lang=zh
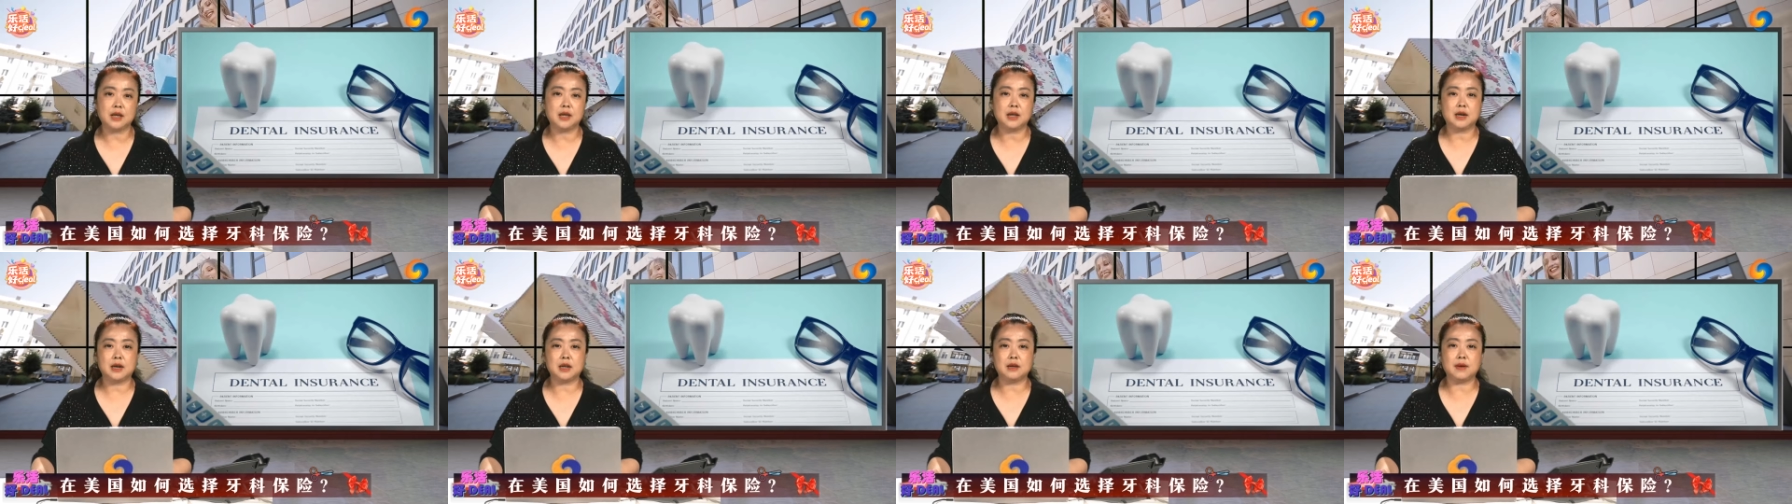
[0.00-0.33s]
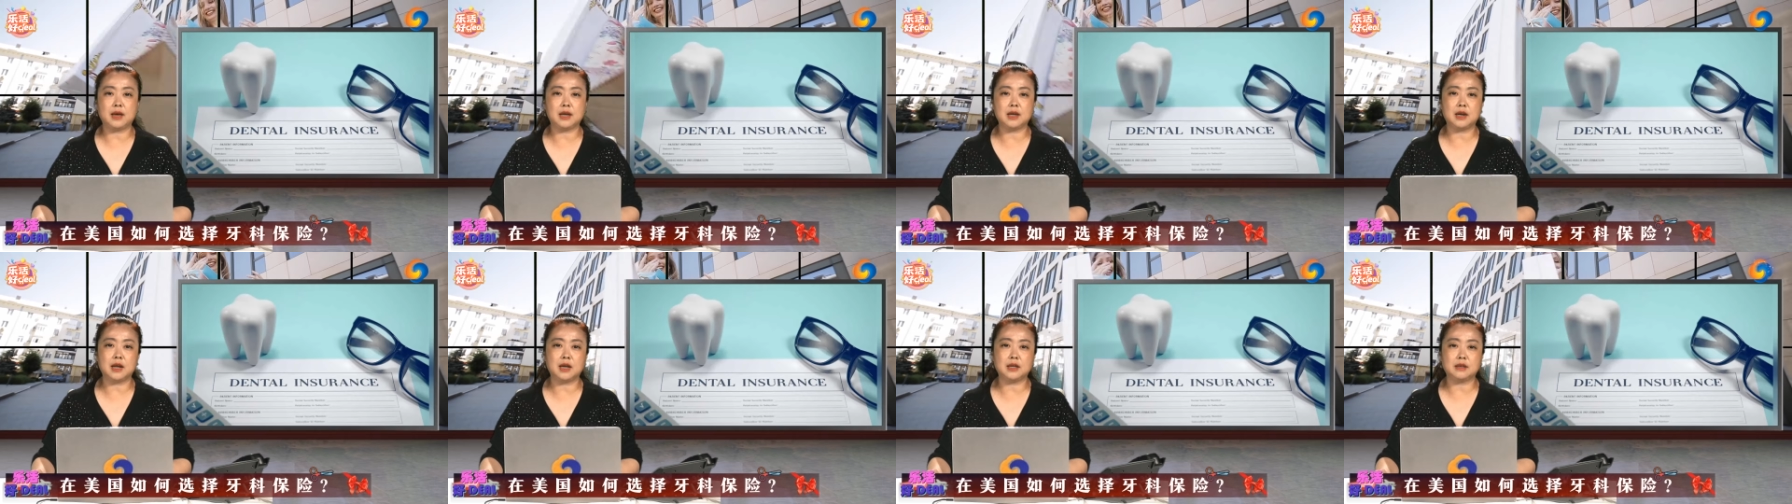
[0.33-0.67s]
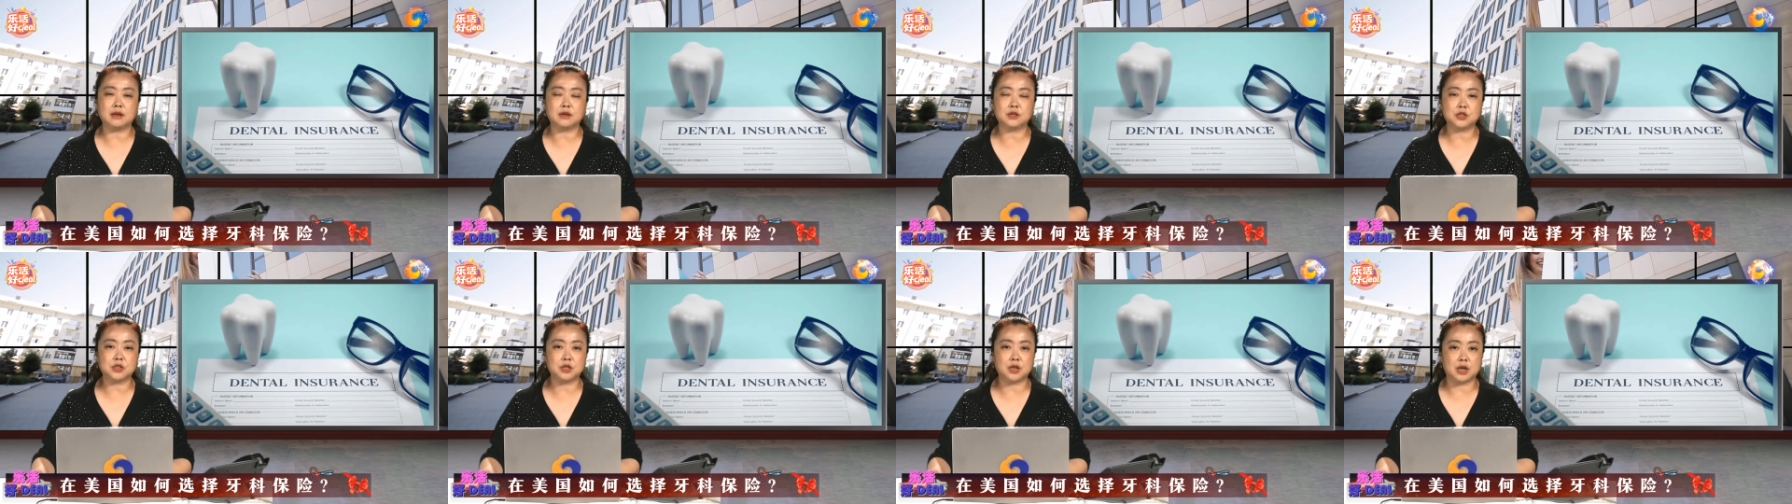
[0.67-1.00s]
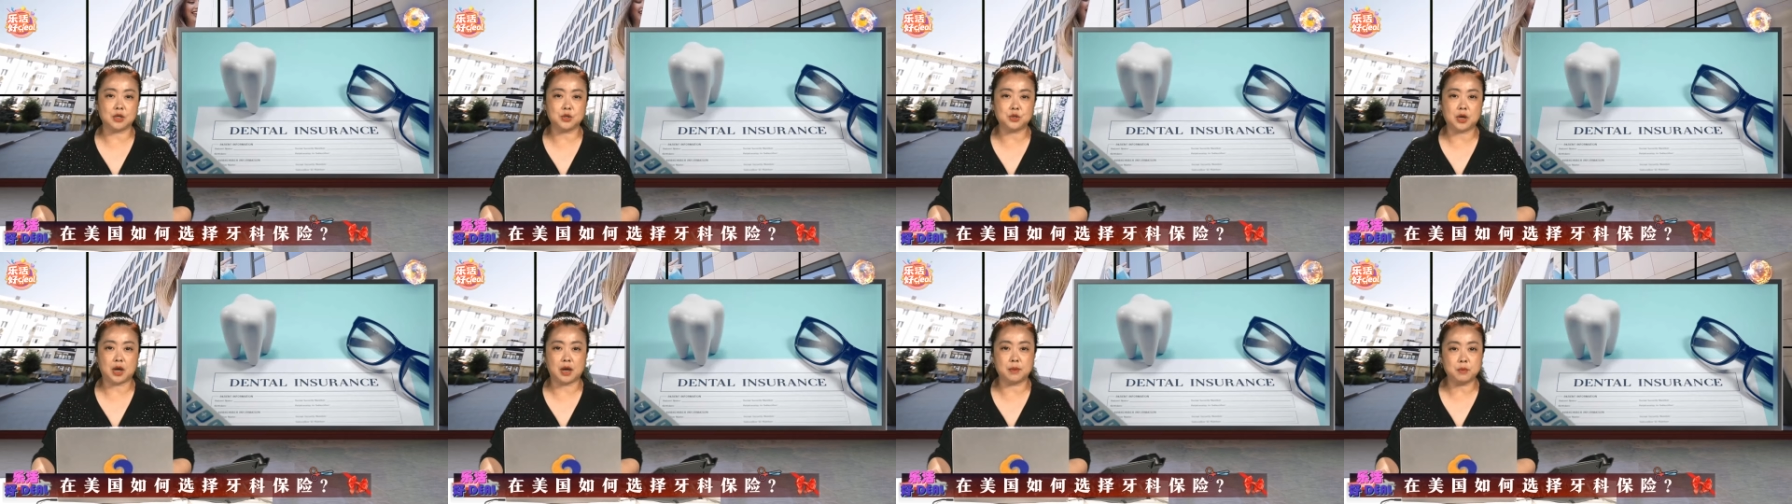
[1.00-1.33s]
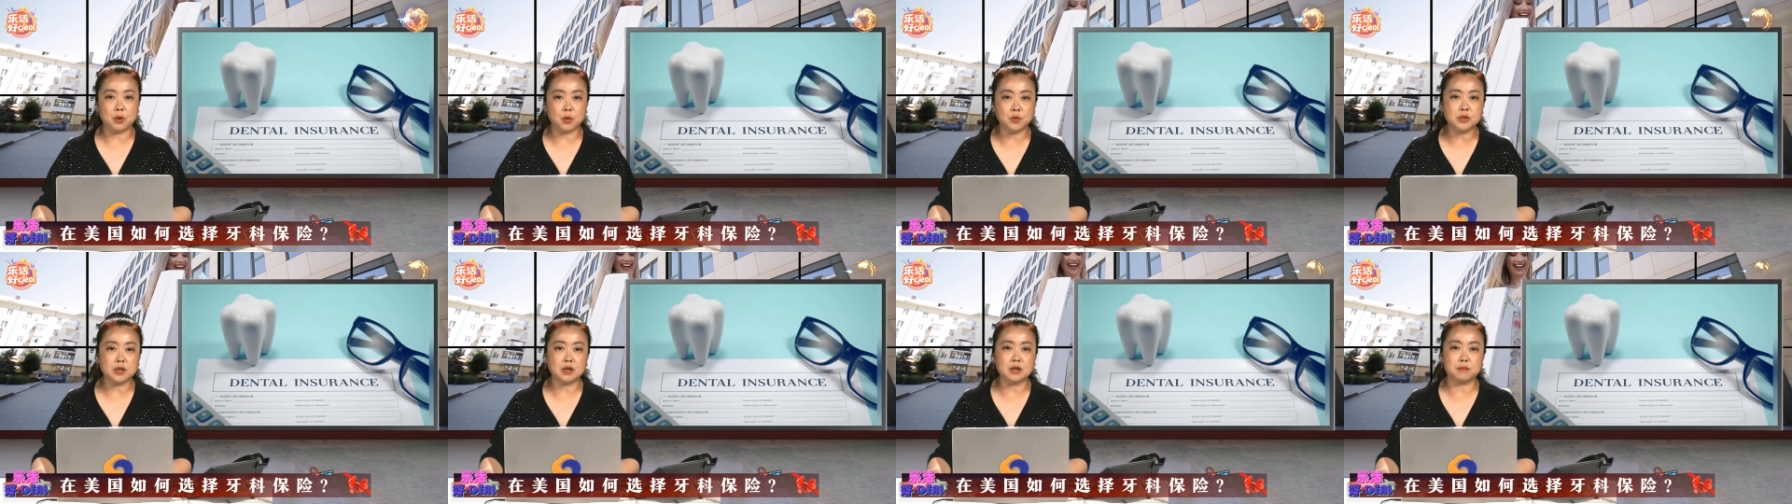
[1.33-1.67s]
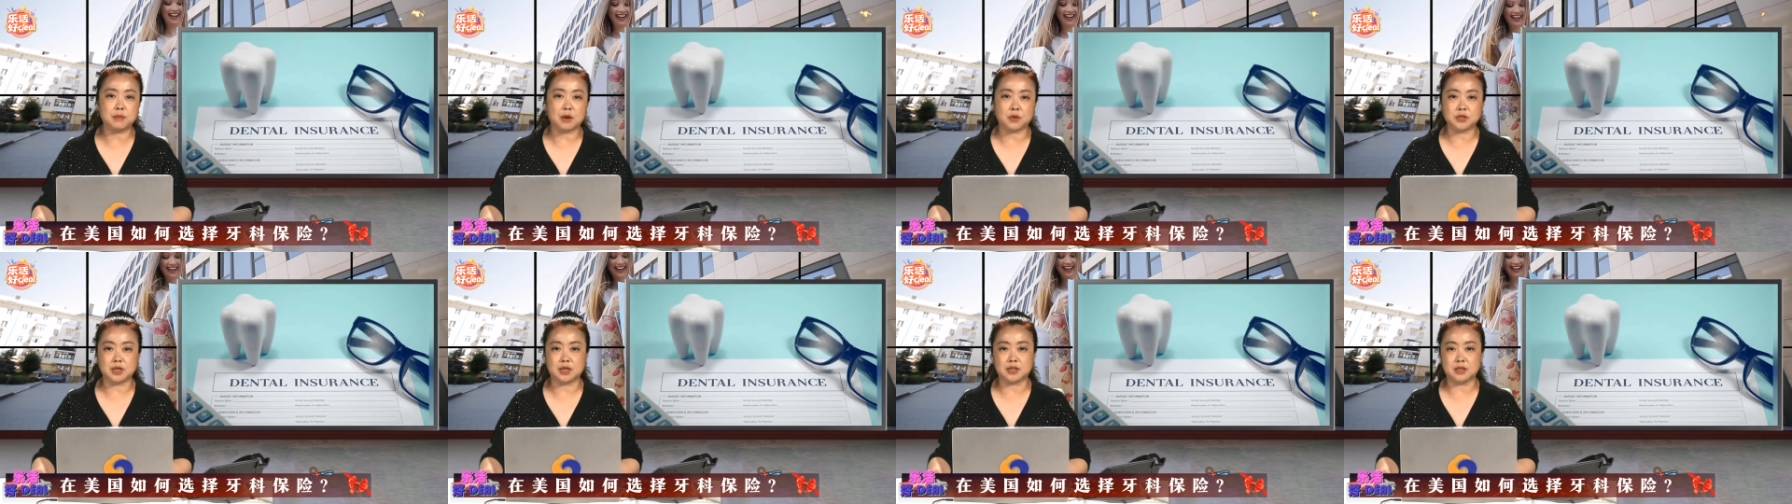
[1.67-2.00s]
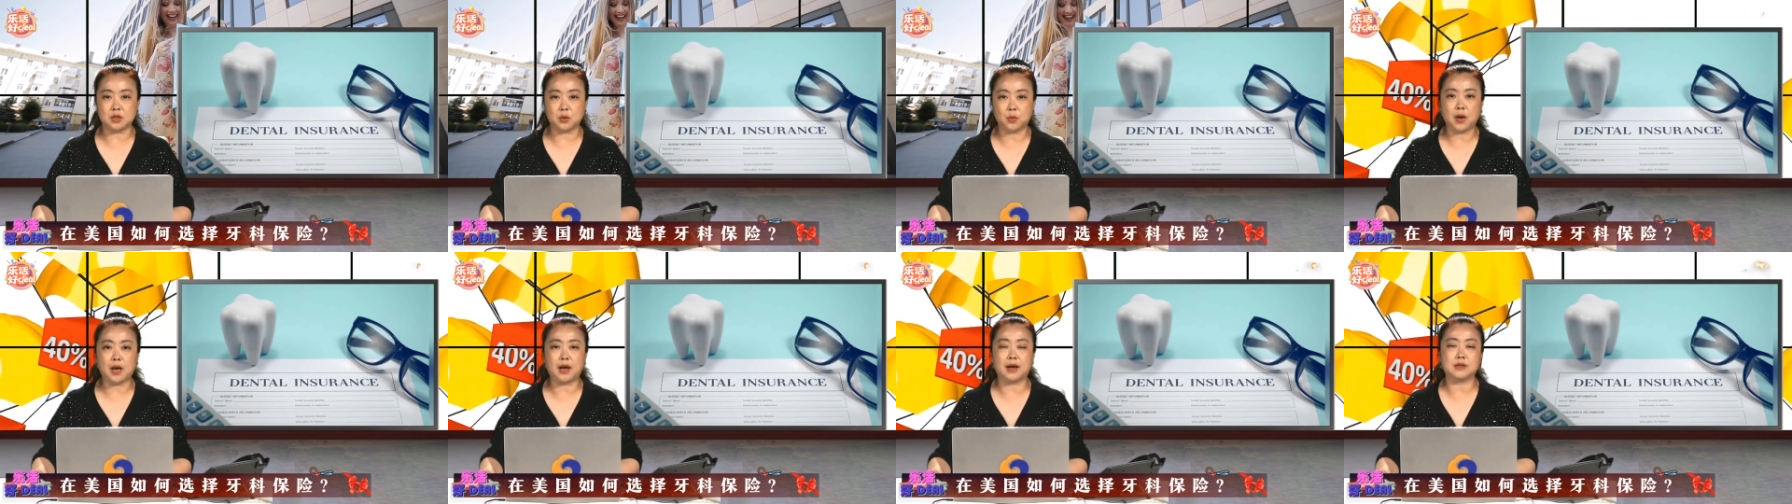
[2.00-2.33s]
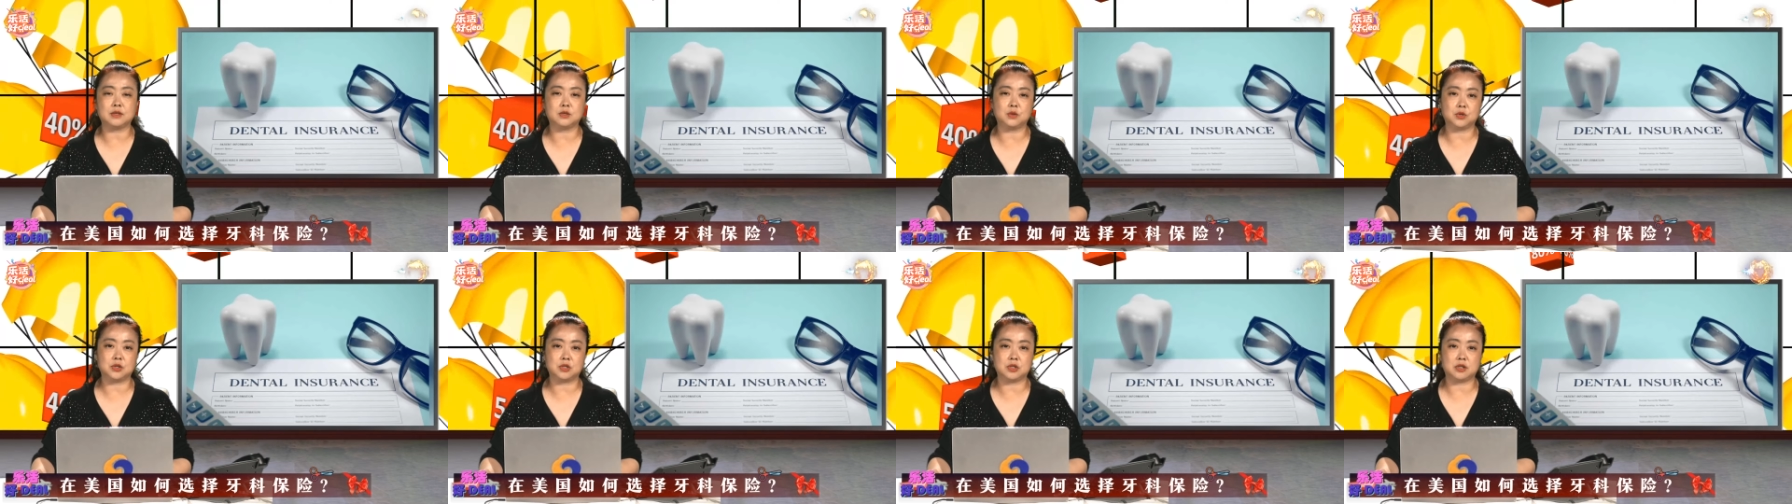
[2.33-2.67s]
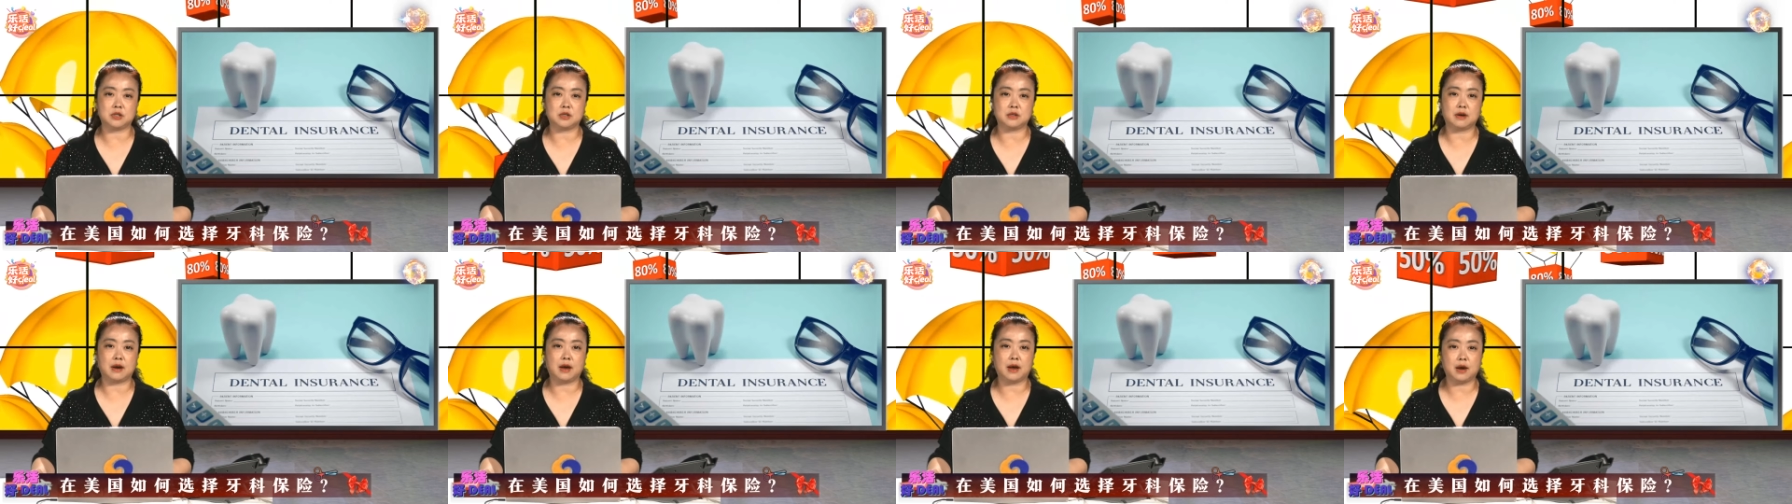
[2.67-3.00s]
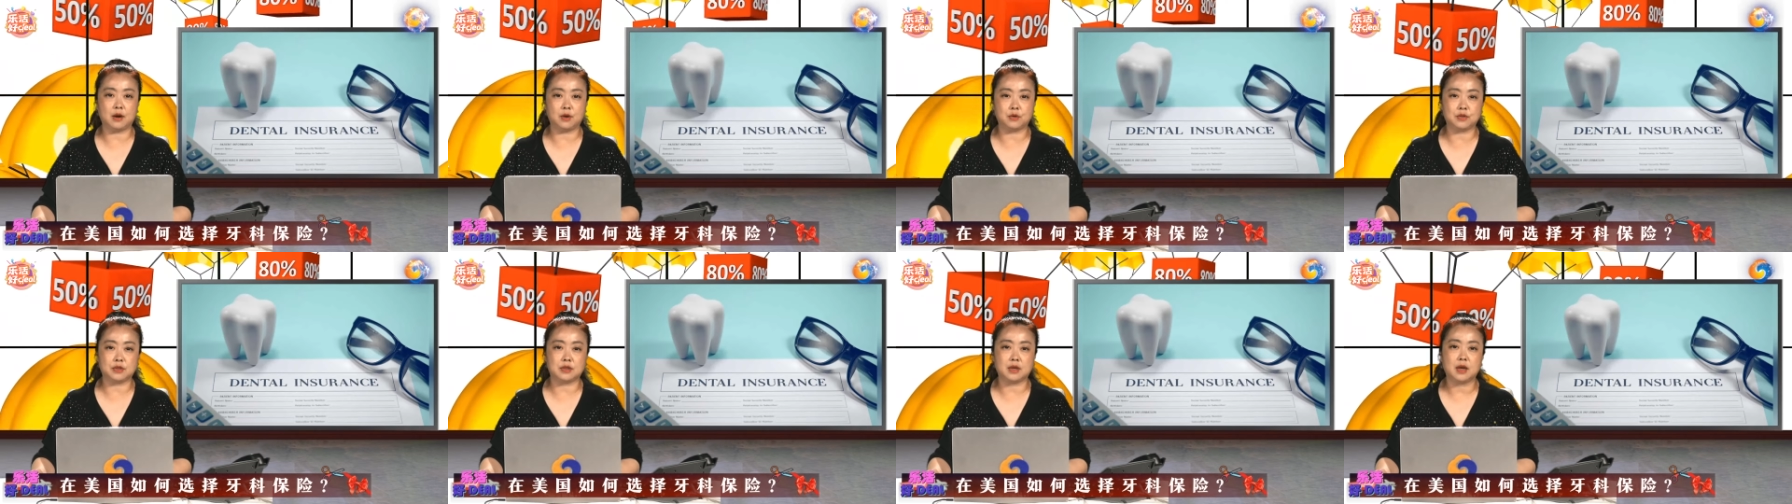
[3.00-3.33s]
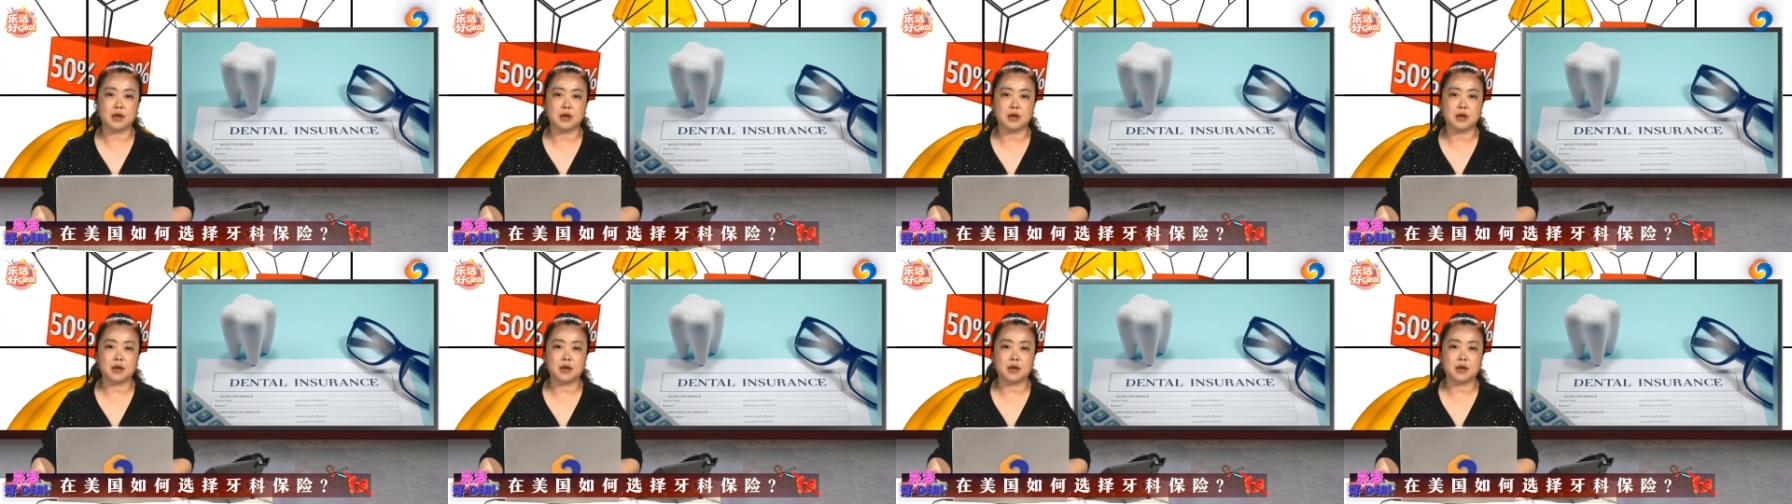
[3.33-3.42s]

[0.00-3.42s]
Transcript: 另外一类呢是 HMO 的保险计划，就是 Health